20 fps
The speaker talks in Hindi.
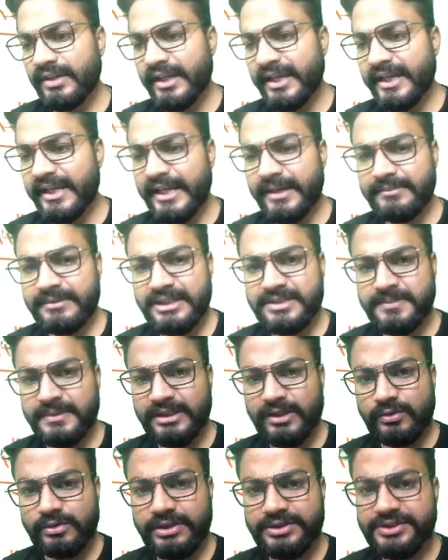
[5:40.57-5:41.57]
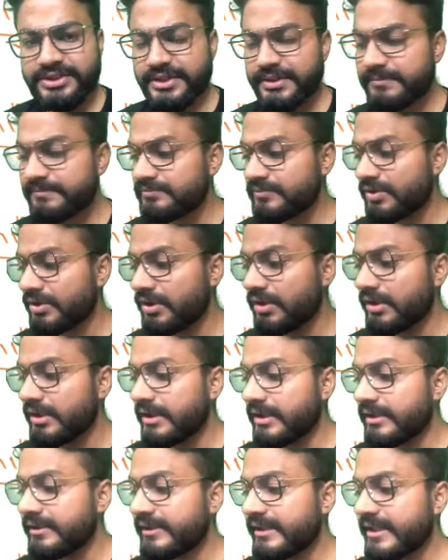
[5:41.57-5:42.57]
एक एवरेज पता होना चाहिए
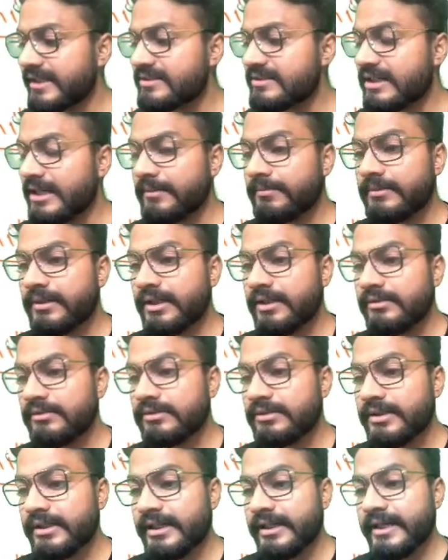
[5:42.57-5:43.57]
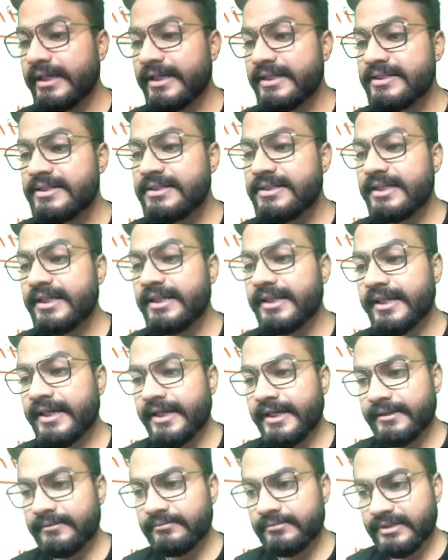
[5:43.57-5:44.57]
नेक्स्ट आपका एस क्या
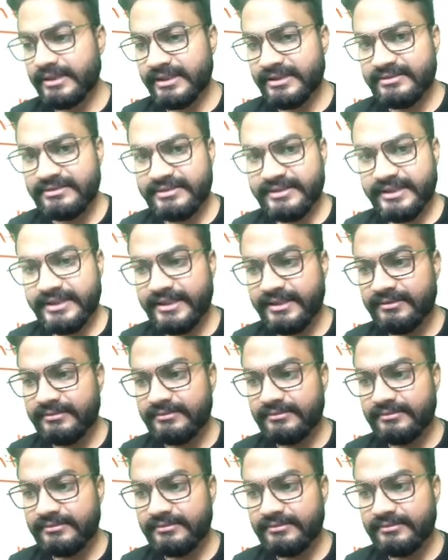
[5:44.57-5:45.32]
है करेंसी है